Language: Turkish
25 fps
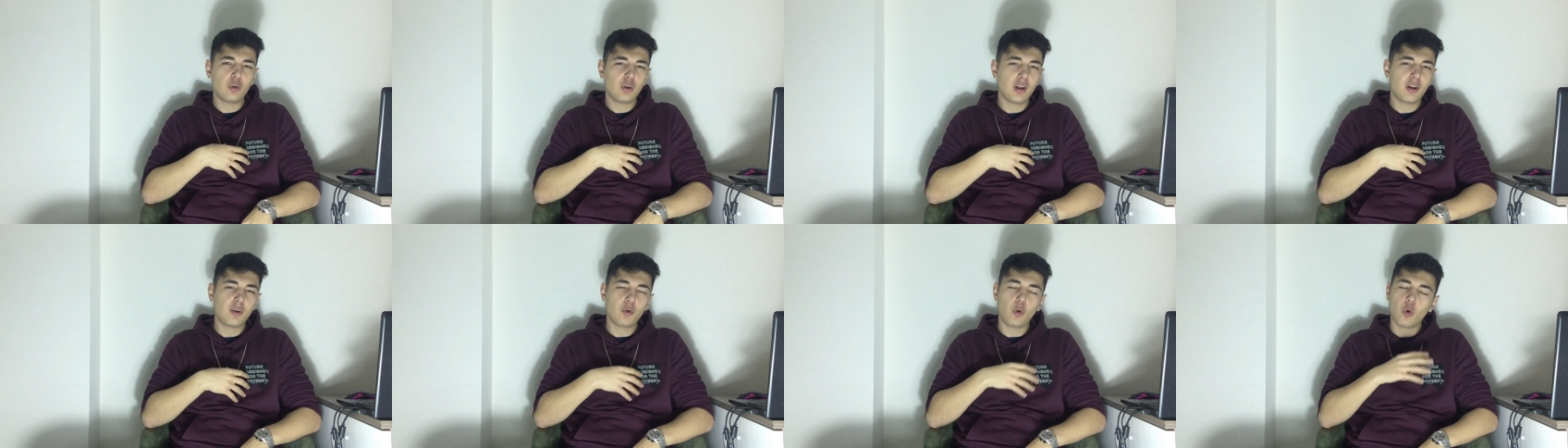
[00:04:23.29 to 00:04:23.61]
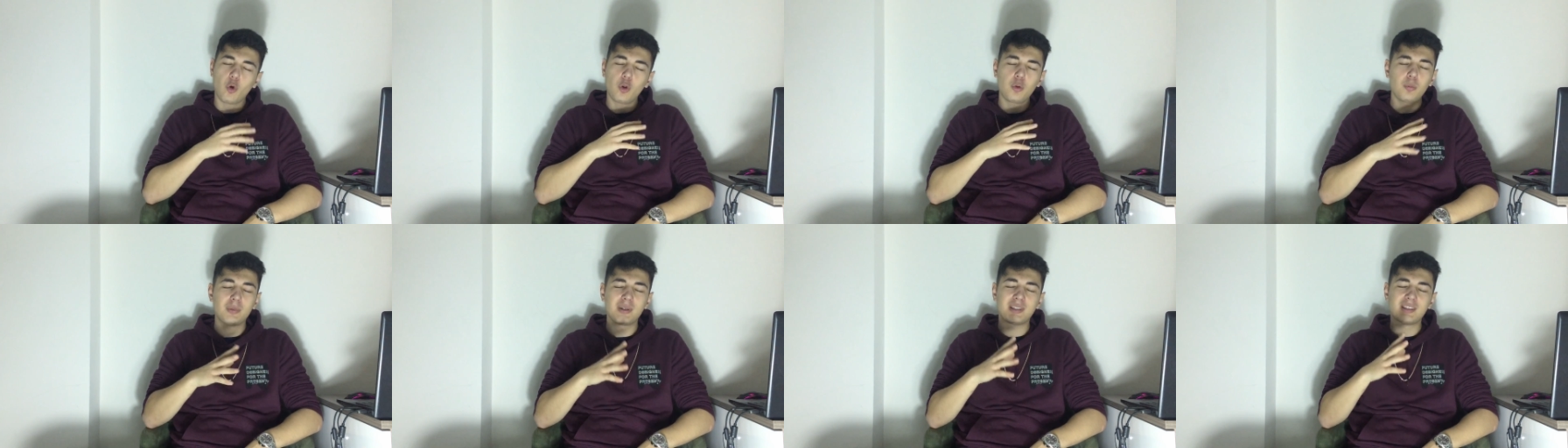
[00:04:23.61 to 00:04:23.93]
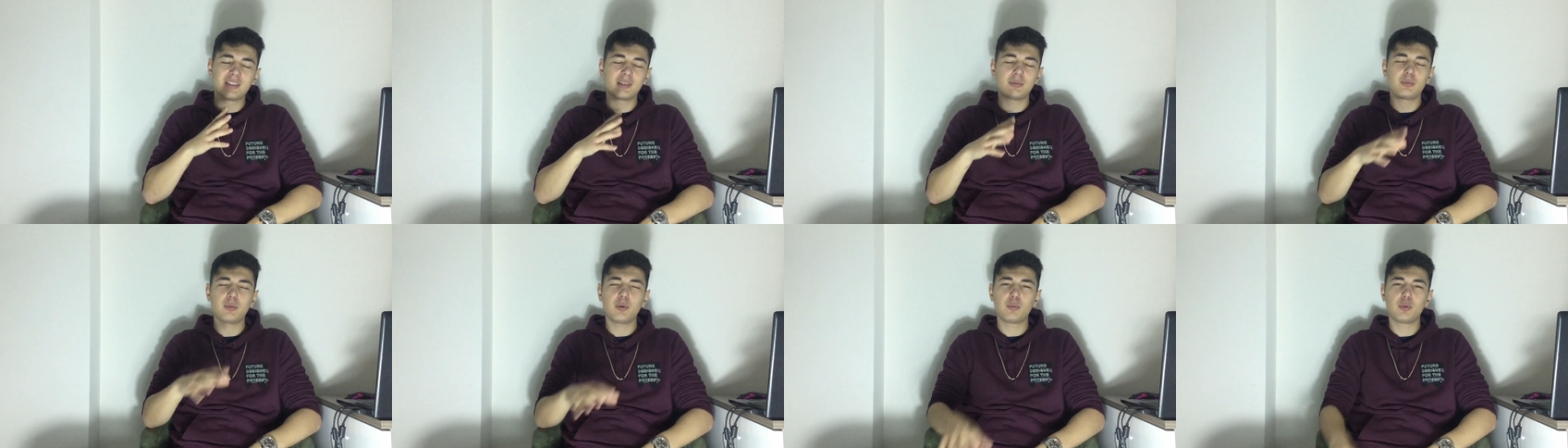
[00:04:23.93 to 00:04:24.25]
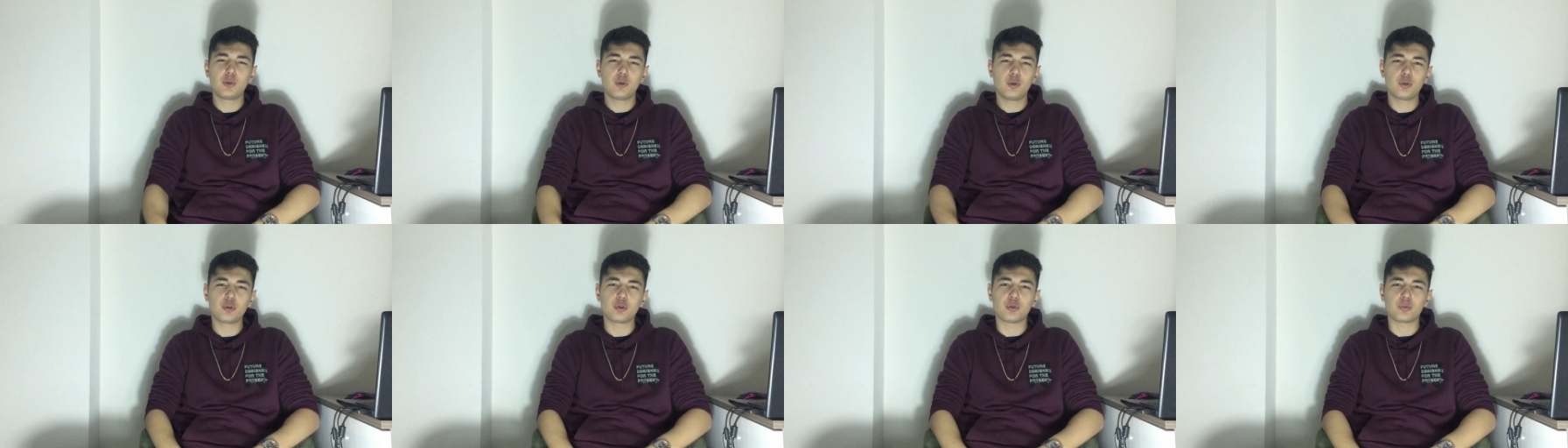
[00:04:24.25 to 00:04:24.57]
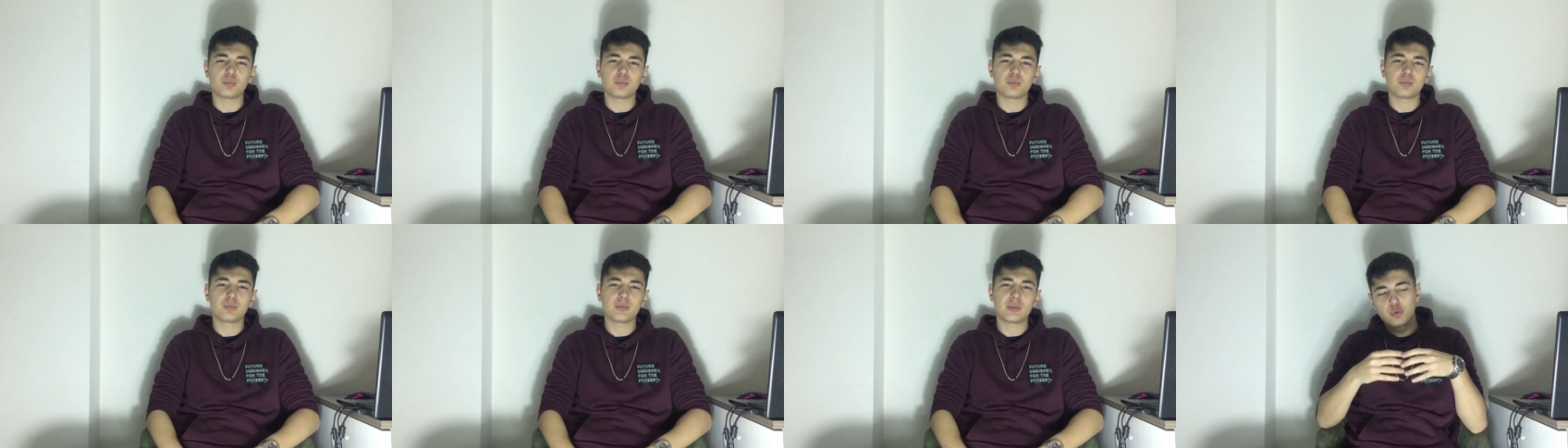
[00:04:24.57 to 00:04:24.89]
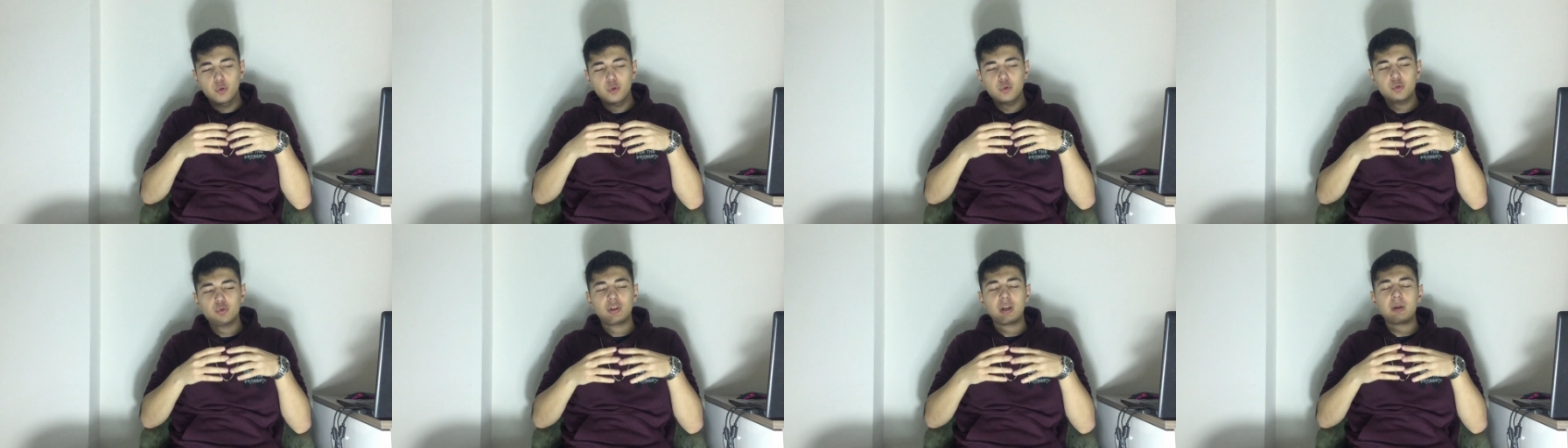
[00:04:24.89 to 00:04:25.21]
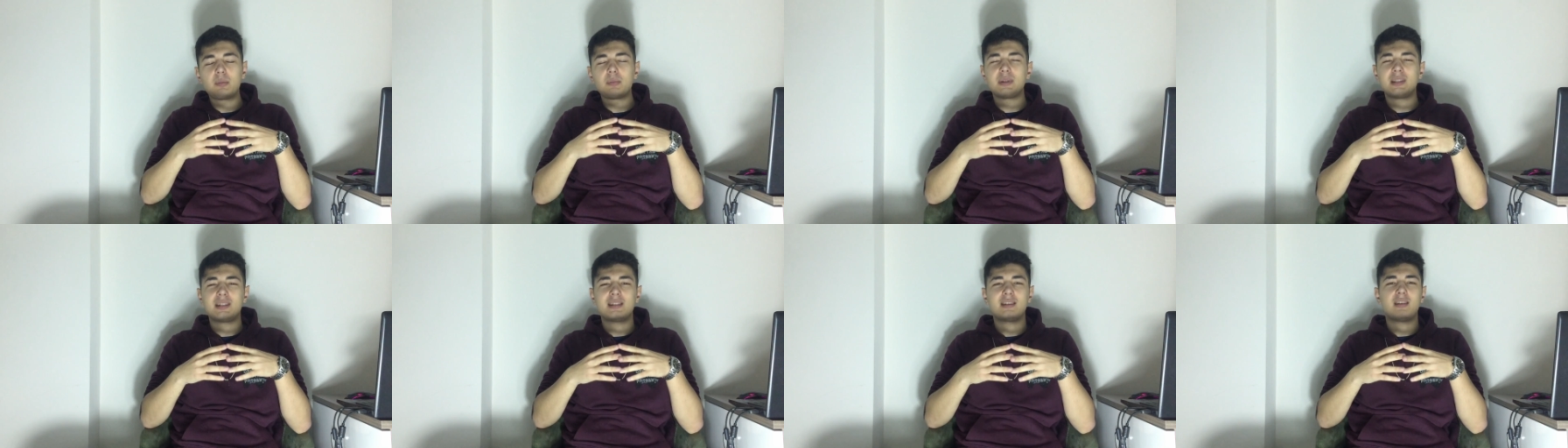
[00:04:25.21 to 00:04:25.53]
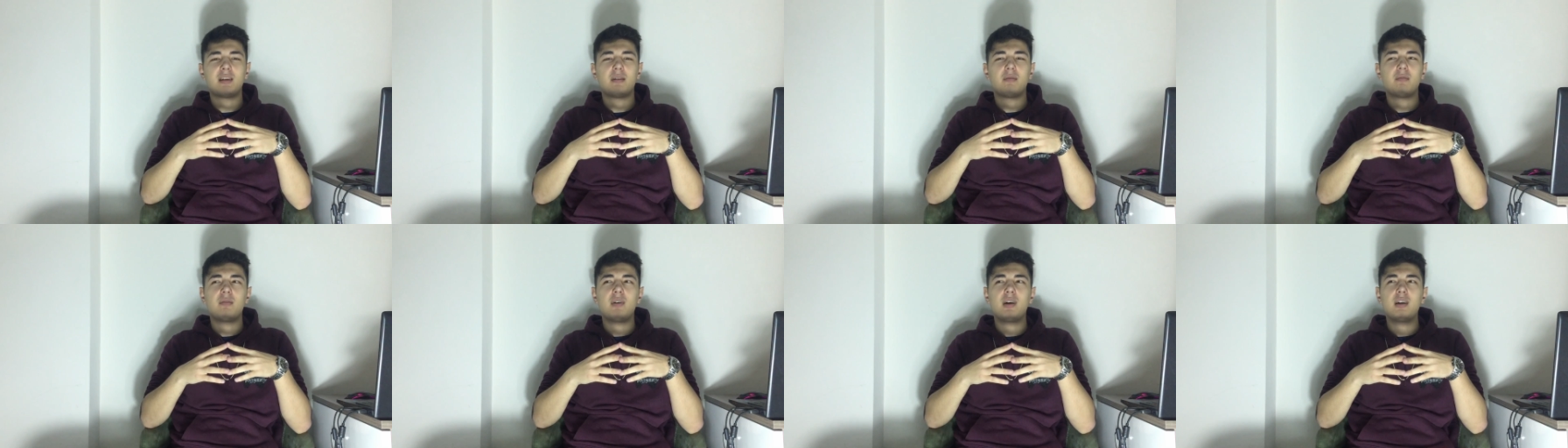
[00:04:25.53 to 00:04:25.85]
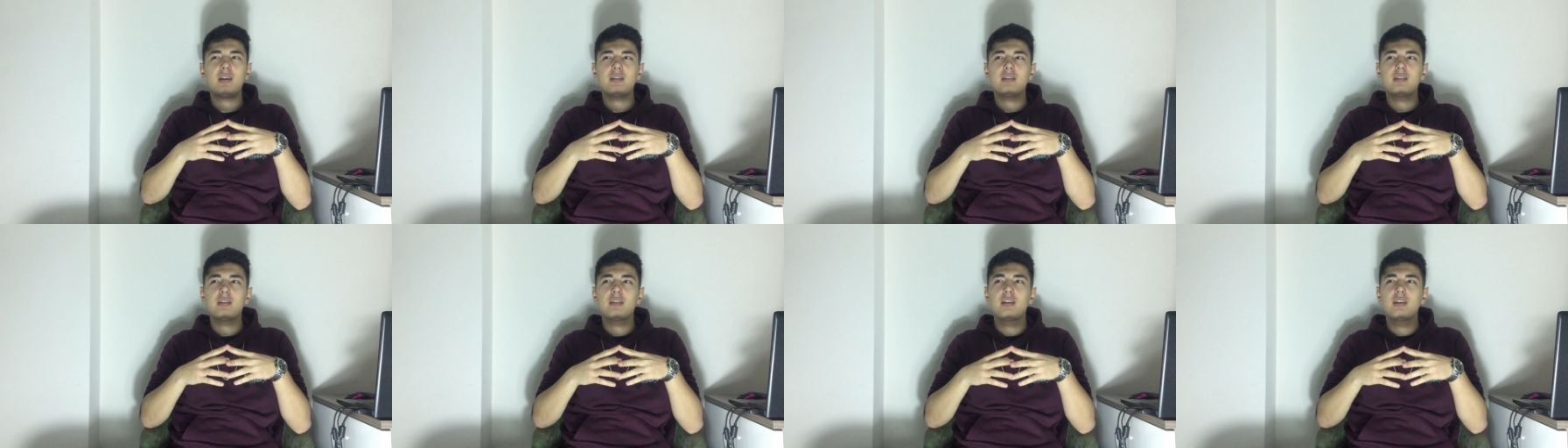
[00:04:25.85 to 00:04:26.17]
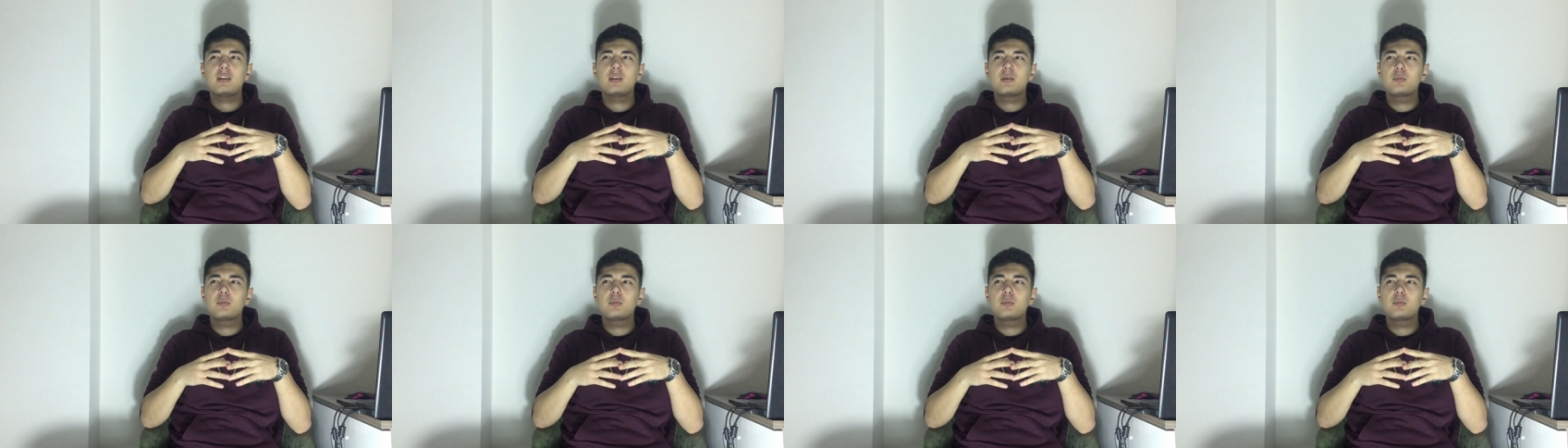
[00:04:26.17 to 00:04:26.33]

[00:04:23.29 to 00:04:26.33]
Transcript: olan olmadığımı biliyorum. Çok güzel bir sistem var.